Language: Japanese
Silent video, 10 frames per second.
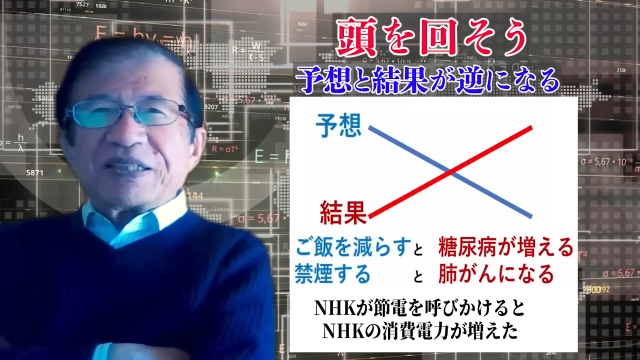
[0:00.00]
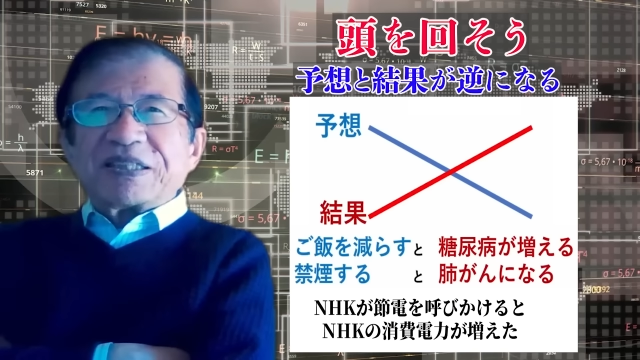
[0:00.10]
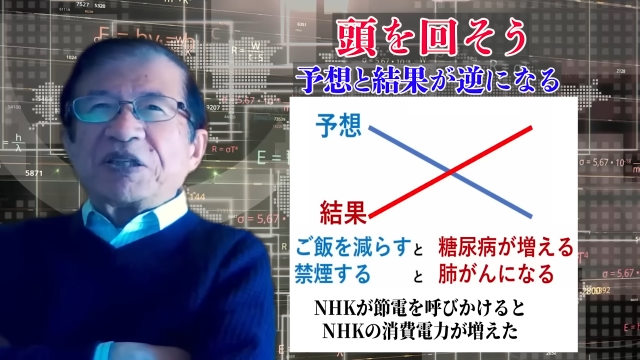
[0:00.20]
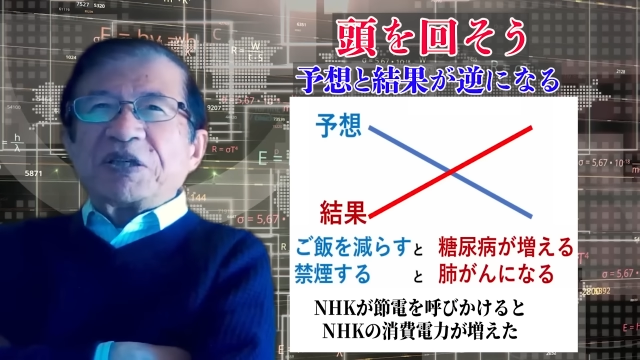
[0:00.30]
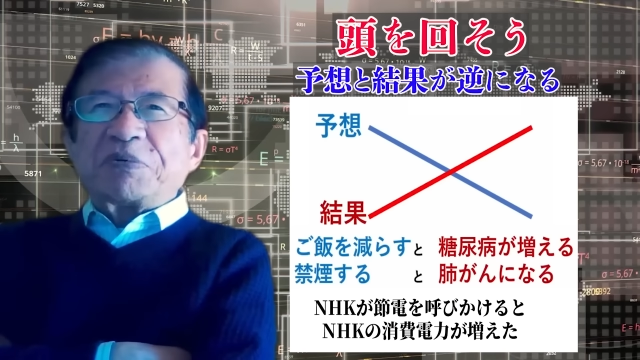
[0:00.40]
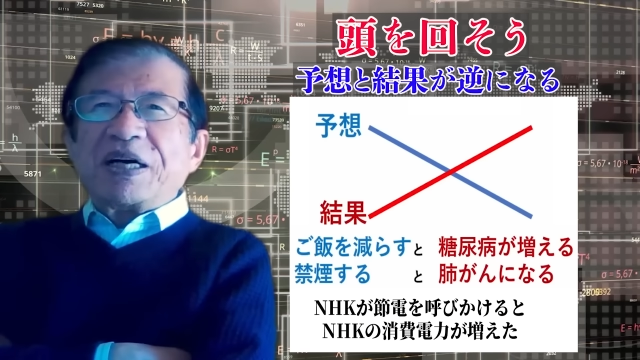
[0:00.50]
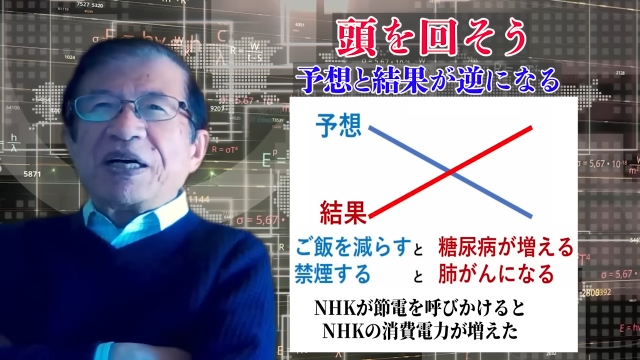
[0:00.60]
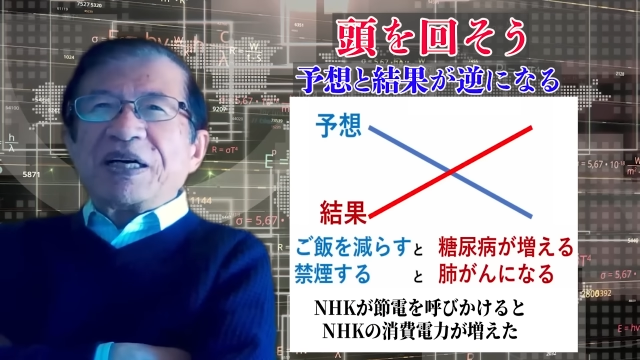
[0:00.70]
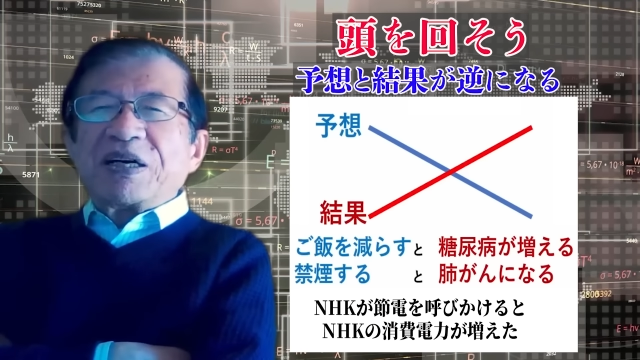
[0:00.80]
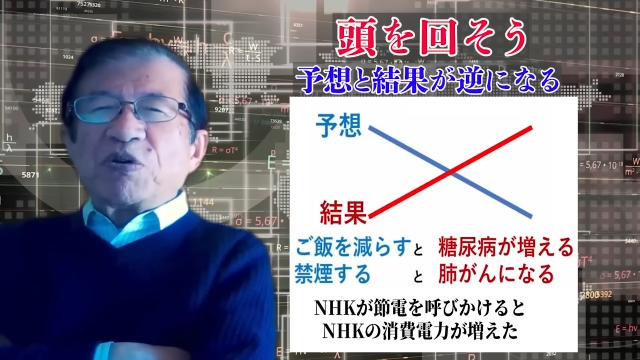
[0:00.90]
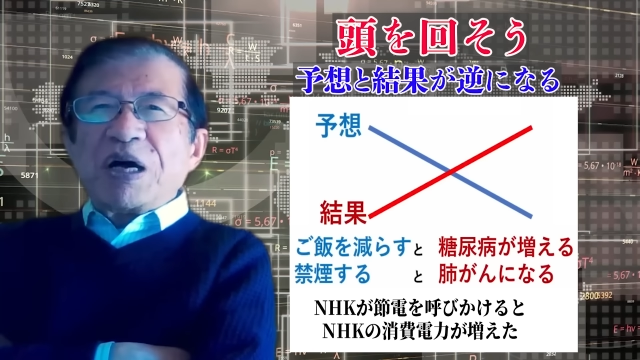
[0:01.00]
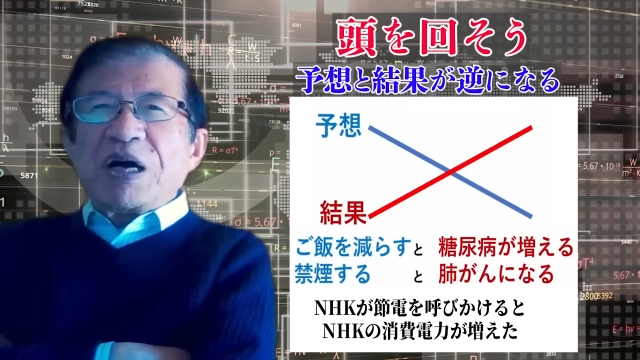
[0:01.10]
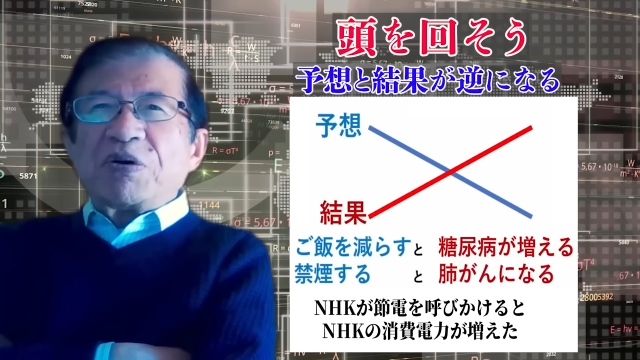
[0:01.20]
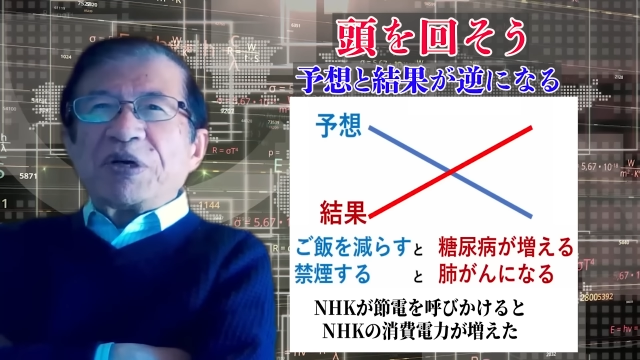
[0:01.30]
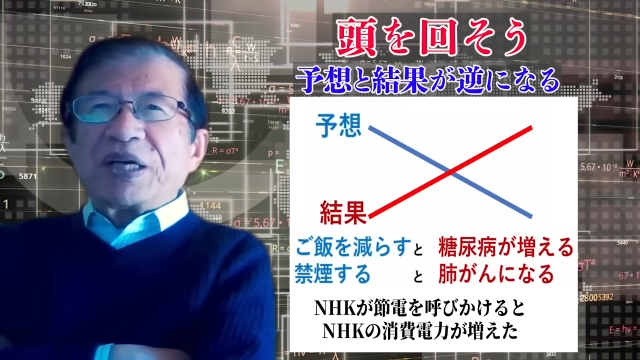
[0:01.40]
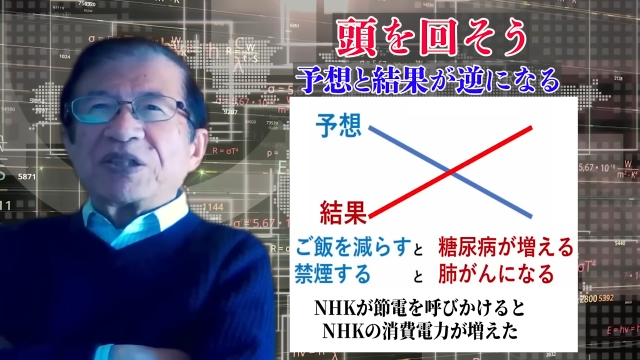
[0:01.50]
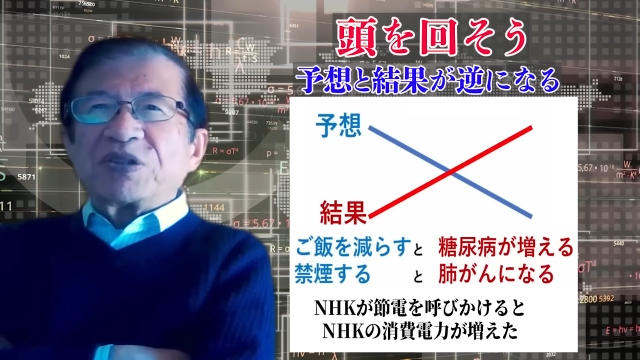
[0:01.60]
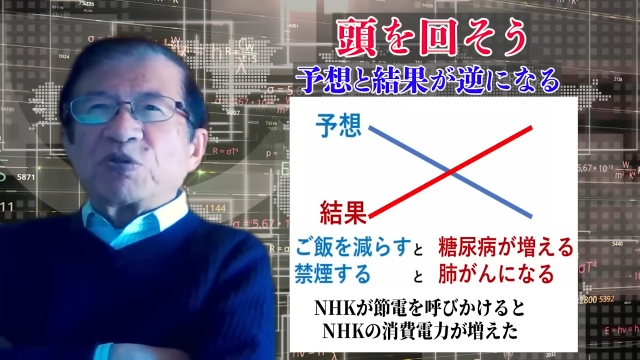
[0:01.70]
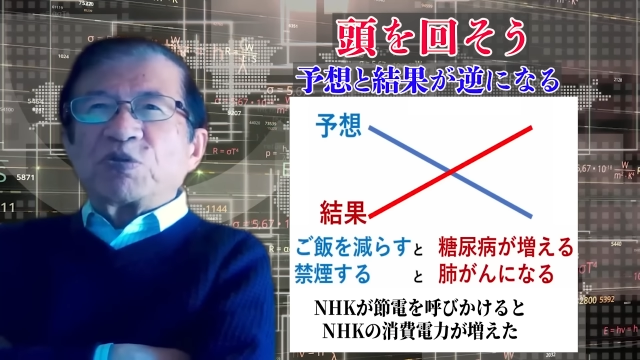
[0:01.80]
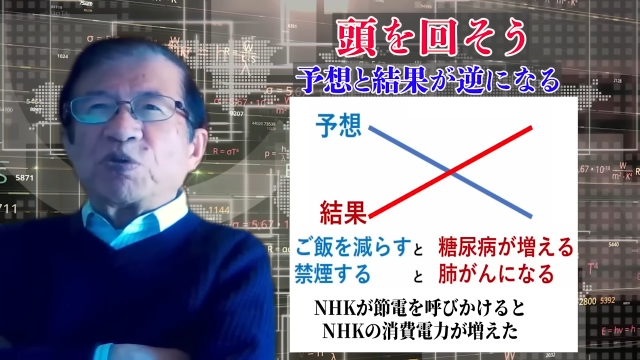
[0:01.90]
例えば、ご飯を減らす
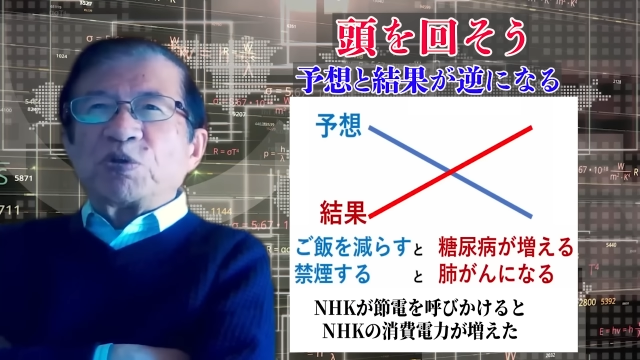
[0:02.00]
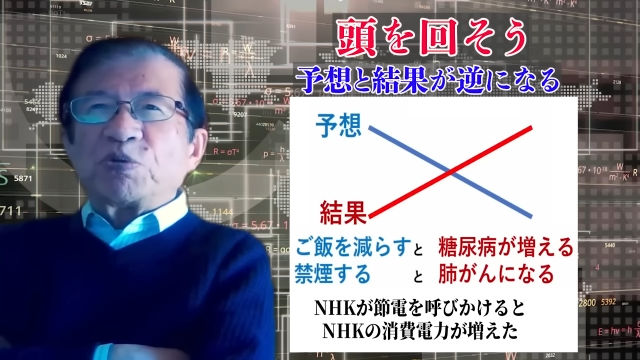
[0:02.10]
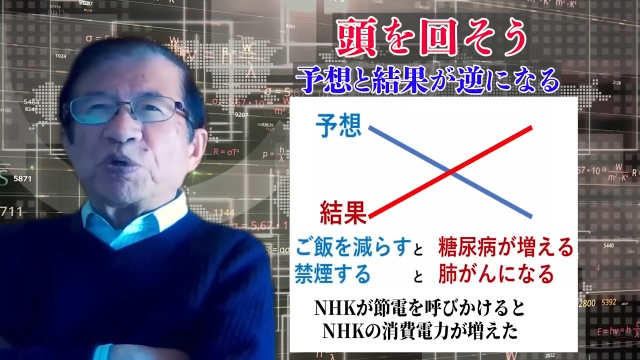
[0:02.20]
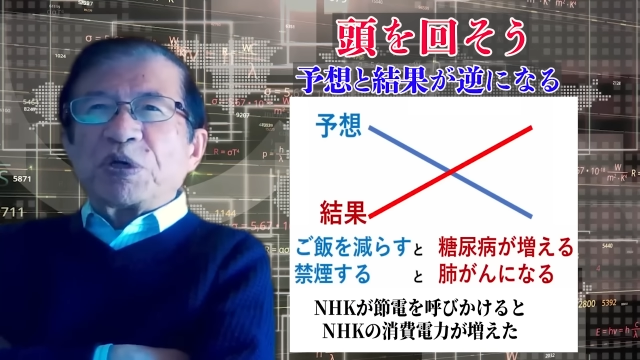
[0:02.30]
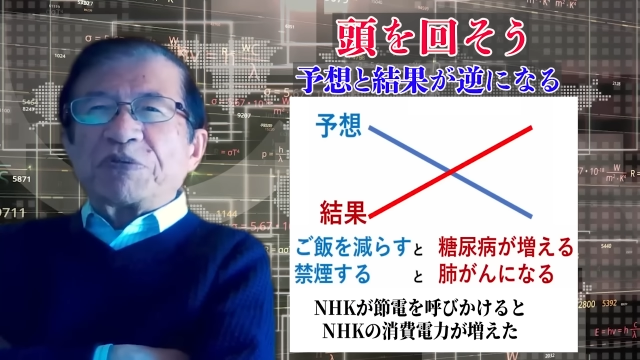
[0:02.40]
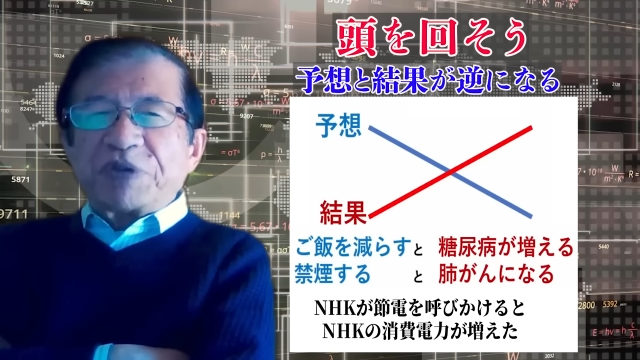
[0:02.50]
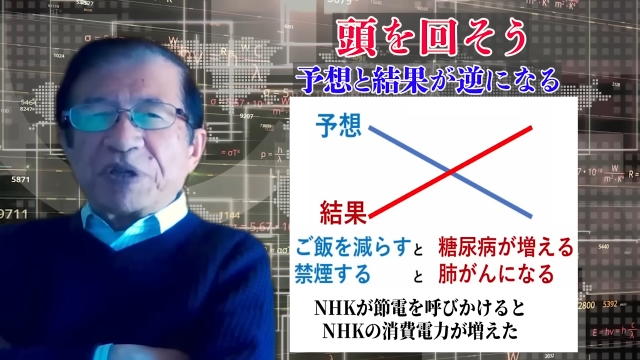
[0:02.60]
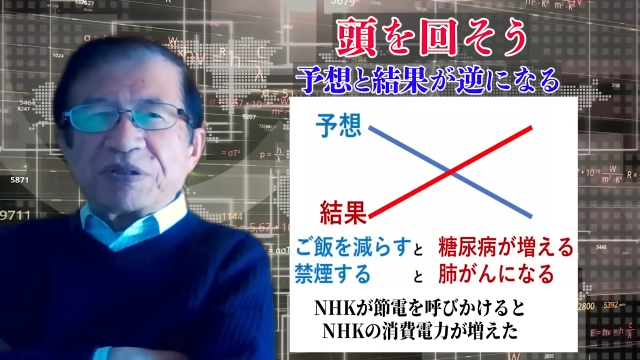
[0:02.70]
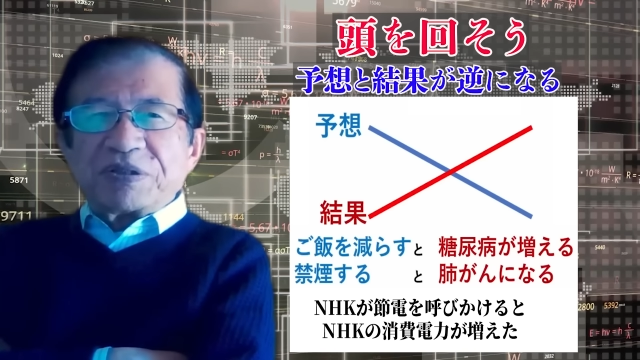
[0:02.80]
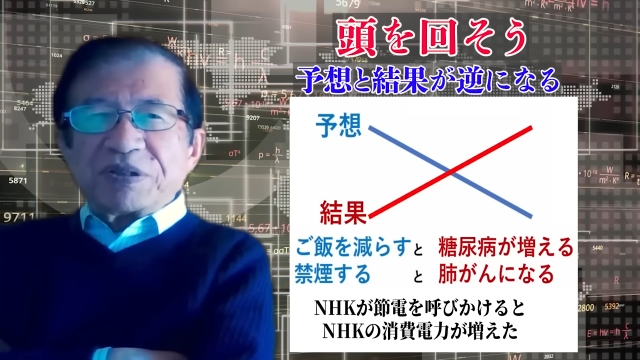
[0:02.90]
と糖尿病が増える。